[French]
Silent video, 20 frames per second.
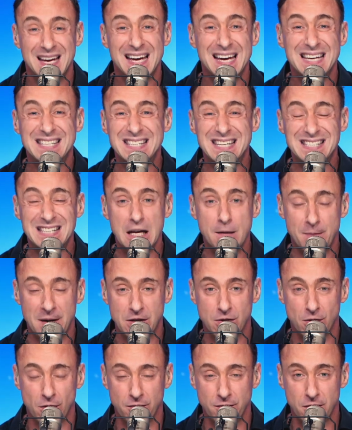C'est ça une
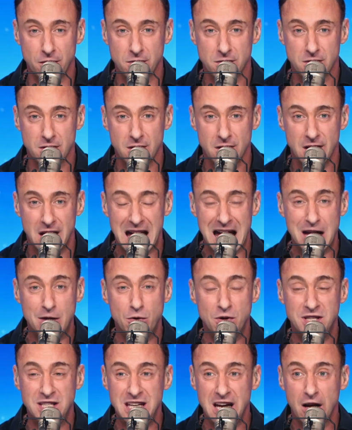personne envieuse. Elle ne
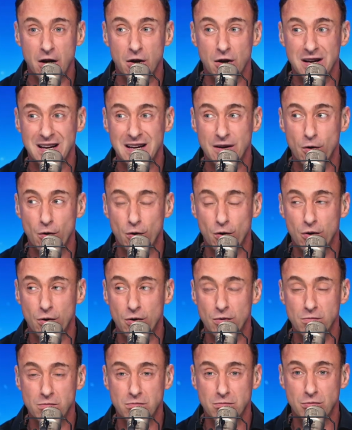tire
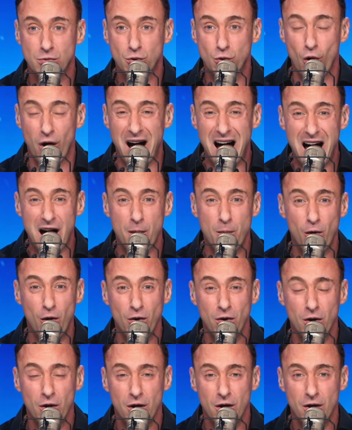que
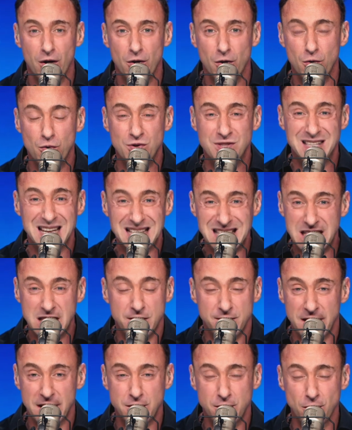rarement une
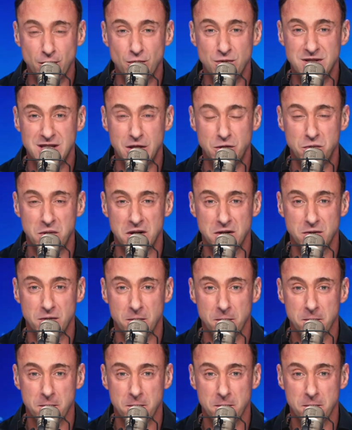satisfaction d'une situation.